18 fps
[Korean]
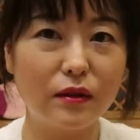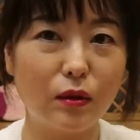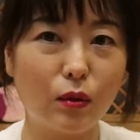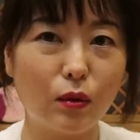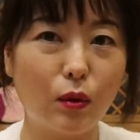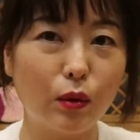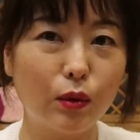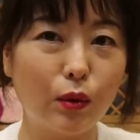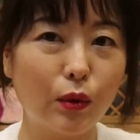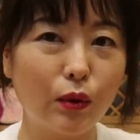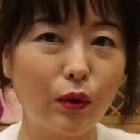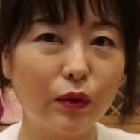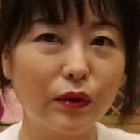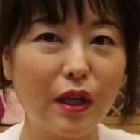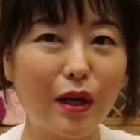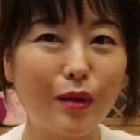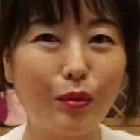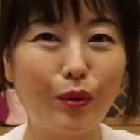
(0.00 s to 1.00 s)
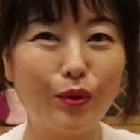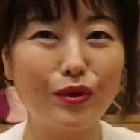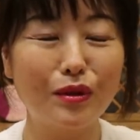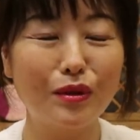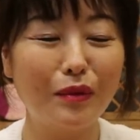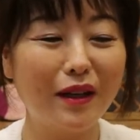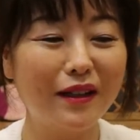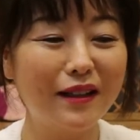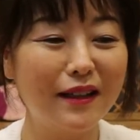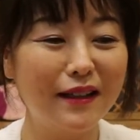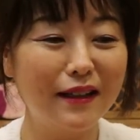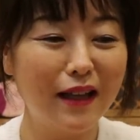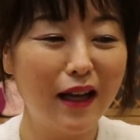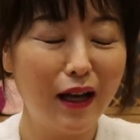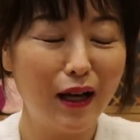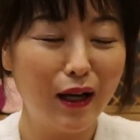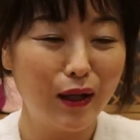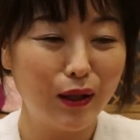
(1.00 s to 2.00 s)
그래서 그 동영상 보시면은
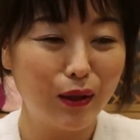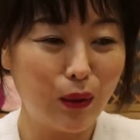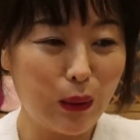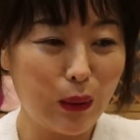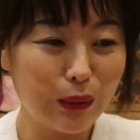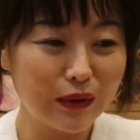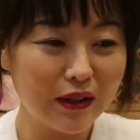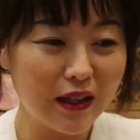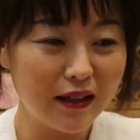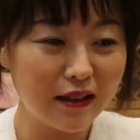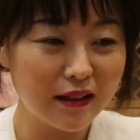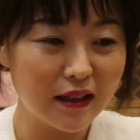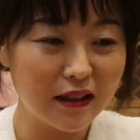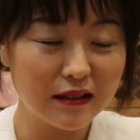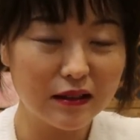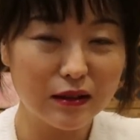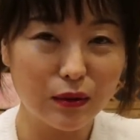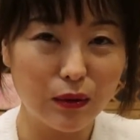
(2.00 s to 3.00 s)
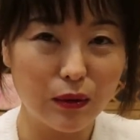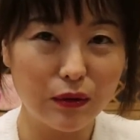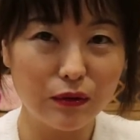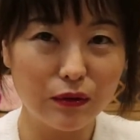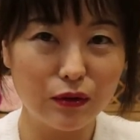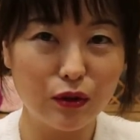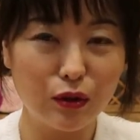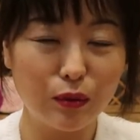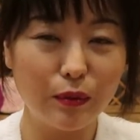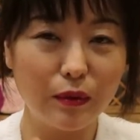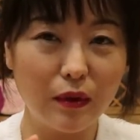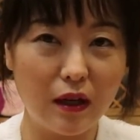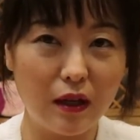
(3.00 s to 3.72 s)
롱테일 카스톤, 튜,